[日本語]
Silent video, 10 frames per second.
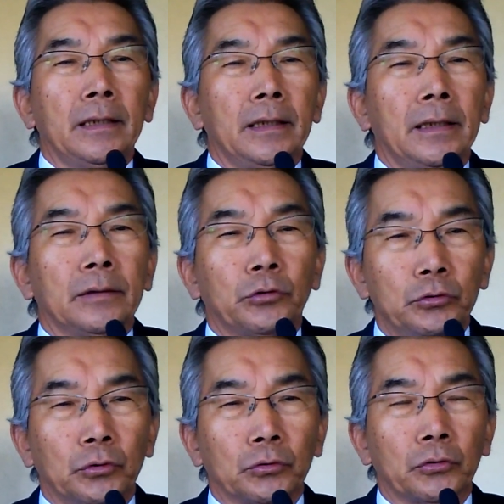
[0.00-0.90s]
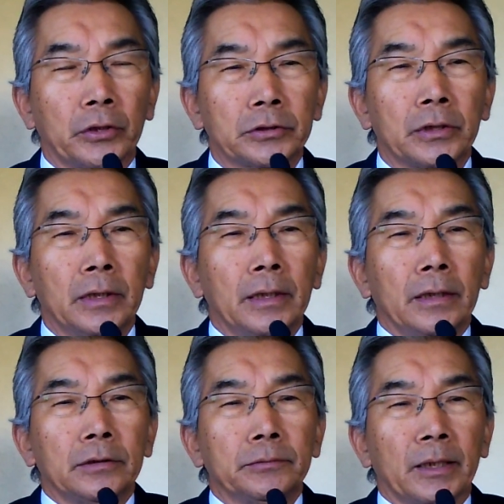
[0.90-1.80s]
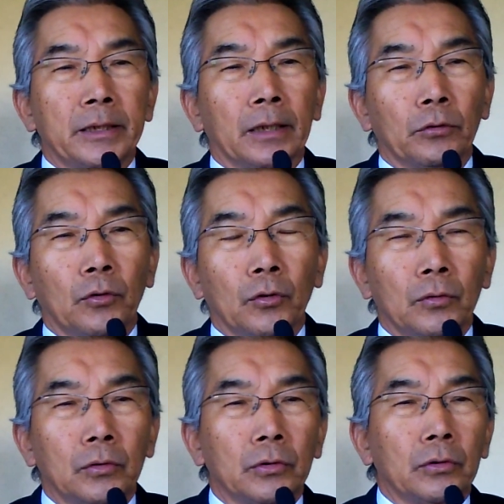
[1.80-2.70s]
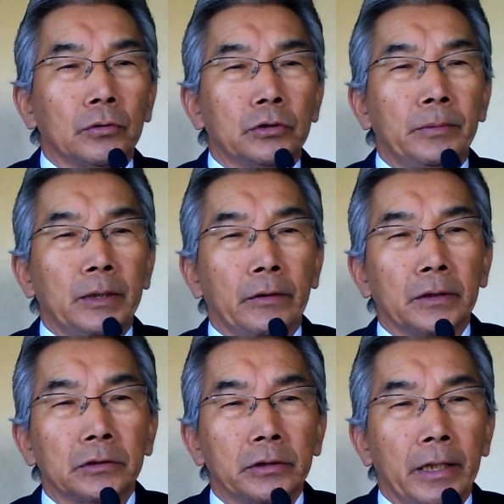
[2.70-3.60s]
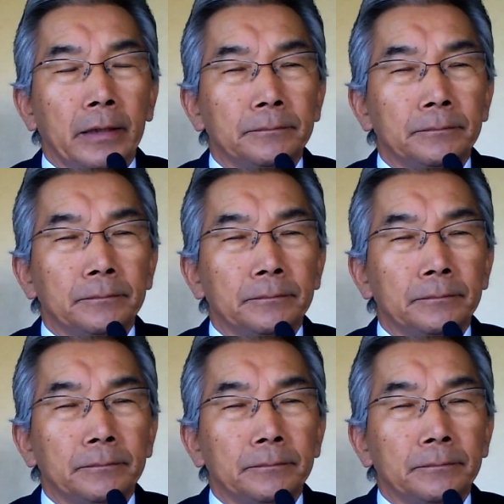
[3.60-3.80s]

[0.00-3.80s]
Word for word: えー、ということですつまりあの全てはですね、